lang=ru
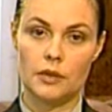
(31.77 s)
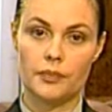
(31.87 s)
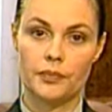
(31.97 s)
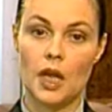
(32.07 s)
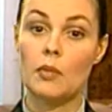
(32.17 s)

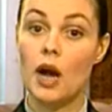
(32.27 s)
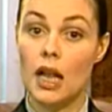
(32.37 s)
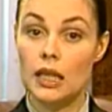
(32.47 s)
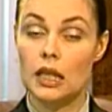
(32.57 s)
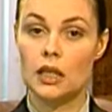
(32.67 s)

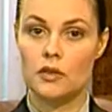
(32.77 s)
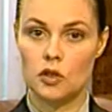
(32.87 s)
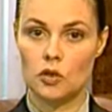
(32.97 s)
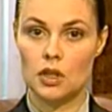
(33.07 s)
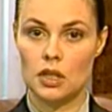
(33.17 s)
нормальная
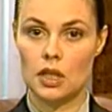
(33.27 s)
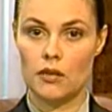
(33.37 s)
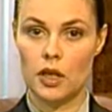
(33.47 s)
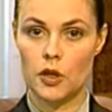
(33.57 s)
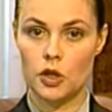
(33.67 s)
инвестиционная
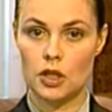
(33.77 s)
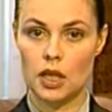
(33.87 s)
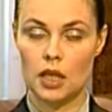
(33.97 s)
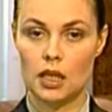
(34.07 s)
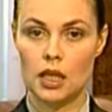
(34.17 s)
составляющая
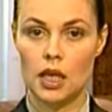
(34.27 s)
страны,